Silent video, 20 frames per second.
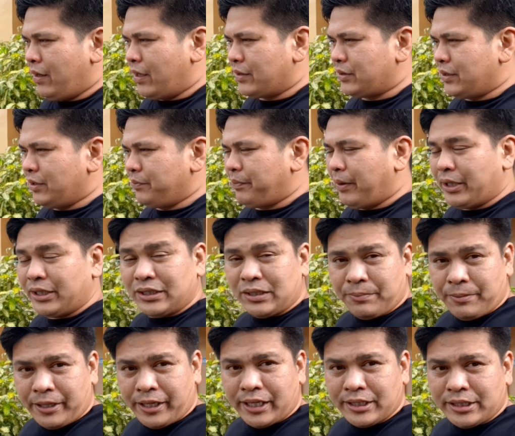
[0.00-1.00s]
Kasi pag sa
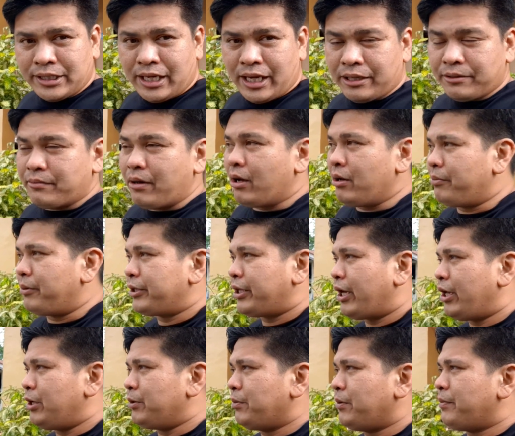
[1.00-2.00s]
Pangasinan, bawal pa
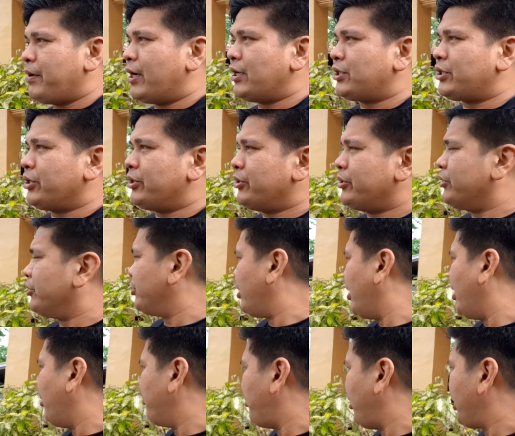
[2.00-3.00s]
tayo lumabas. So
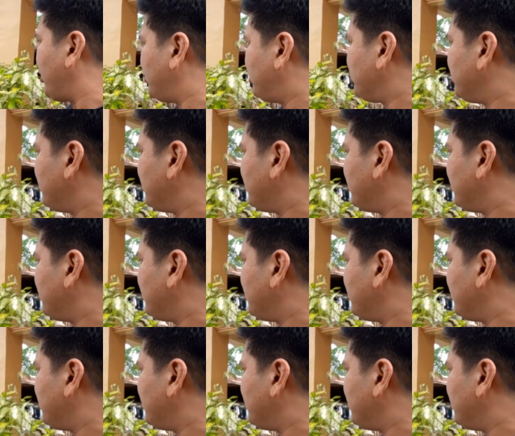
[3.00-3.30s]
napag